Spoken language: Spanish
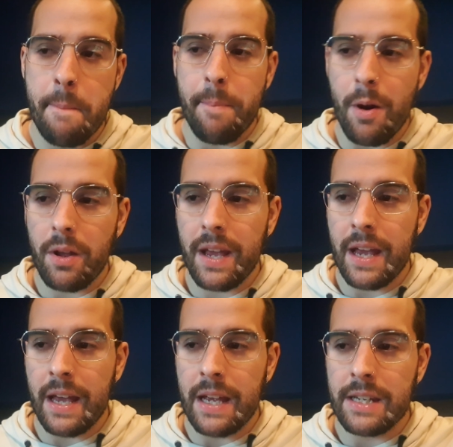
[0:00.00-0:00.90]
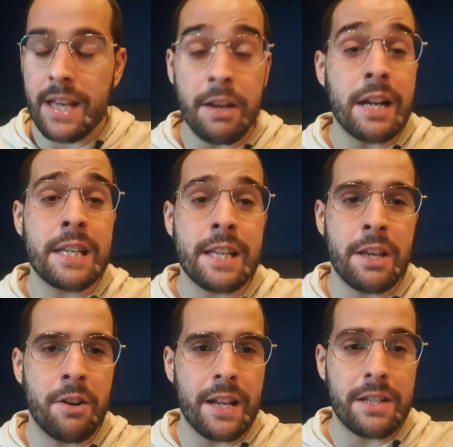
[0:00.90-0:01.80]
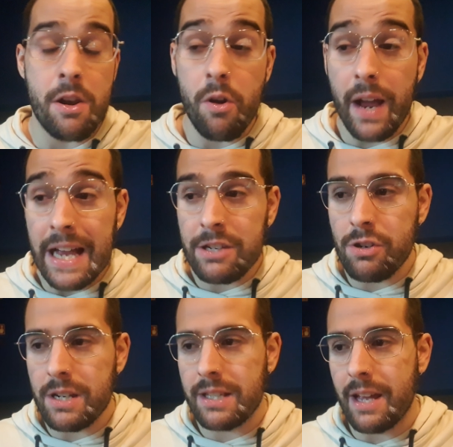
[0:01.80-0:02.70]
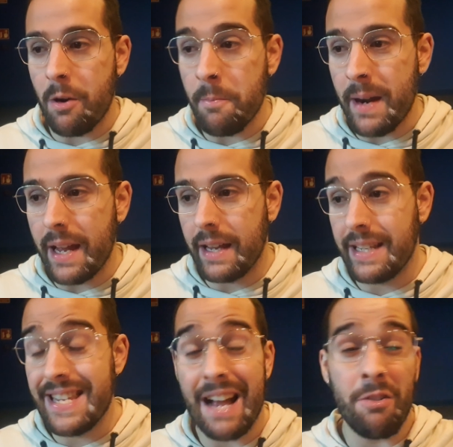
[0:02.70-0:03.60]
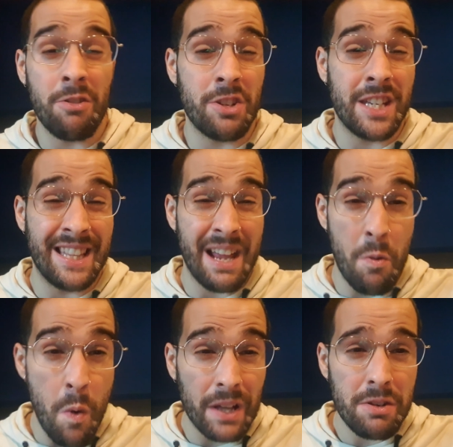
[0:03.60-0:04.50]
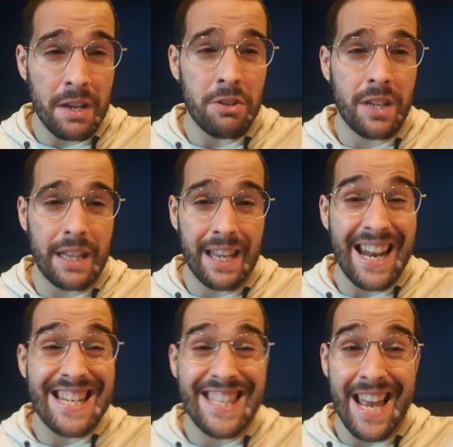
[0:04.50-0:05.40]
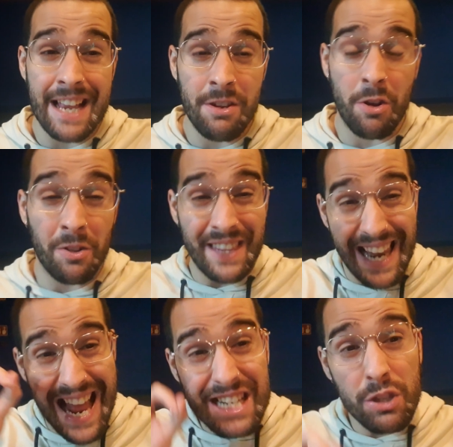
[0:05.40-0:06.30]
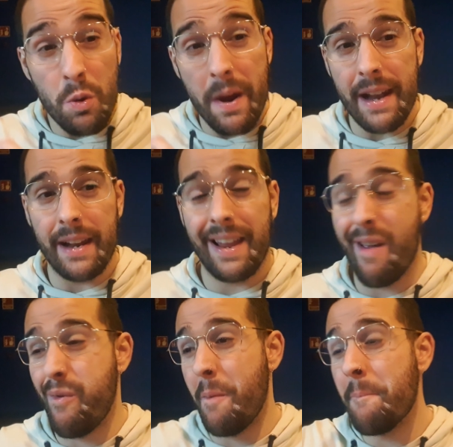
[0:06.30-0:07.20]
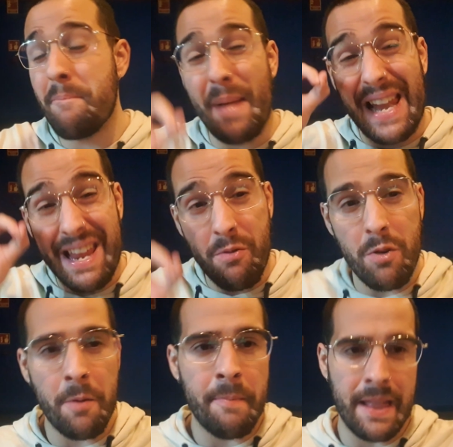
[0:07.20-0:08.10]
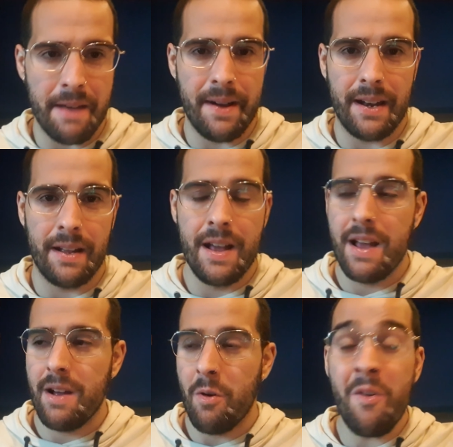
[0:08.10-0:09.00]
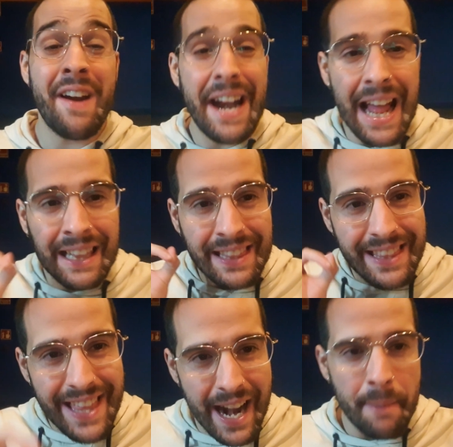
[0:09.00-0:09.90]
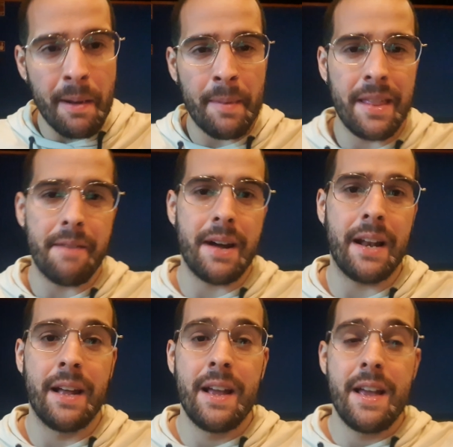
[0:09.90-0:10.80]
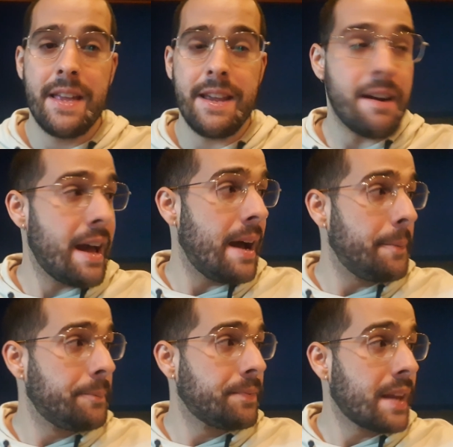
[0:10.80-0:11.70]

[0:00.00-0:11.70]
porque, señoras y señores, lo que ha hecho este hombre ya con 84 años que tiene este año, con The Last Duel, que fue un peliculón medieval, un gran drama medieval, y ahora